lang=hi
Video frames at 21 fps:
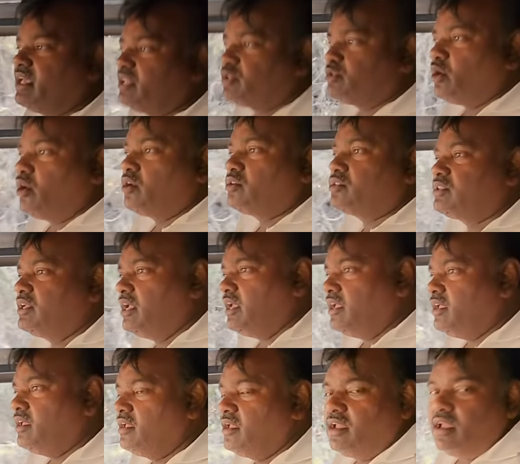हैं शौक से
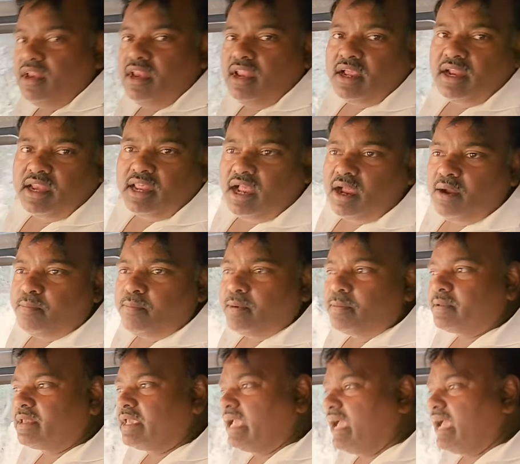लेकिन यहाँ पर